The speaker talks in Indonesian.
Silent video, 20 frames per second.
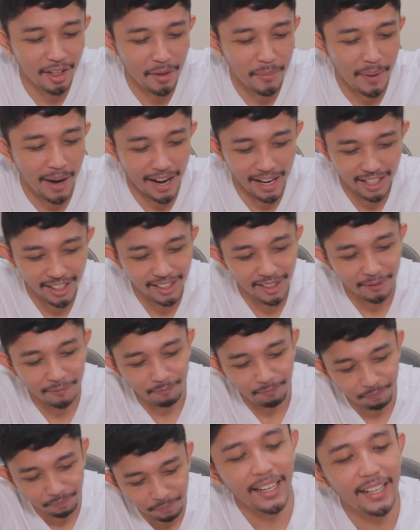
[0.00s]
aneh banget
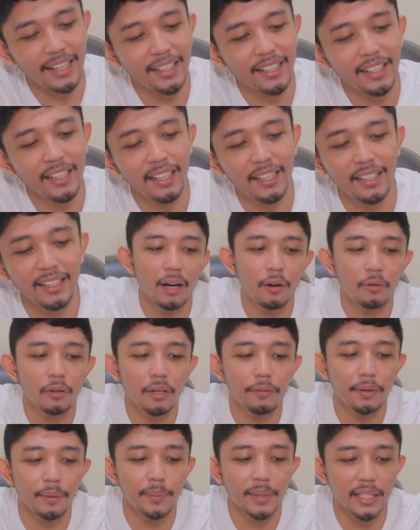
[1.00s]
karena aku
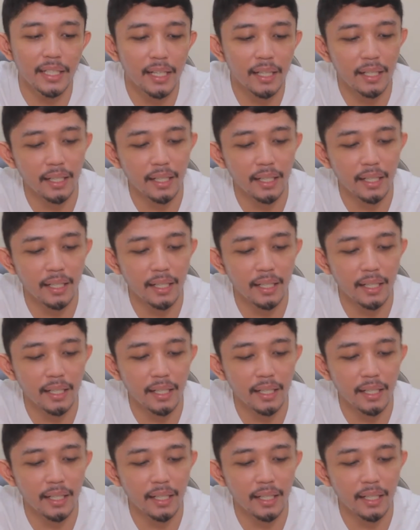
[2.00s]
nggak familiar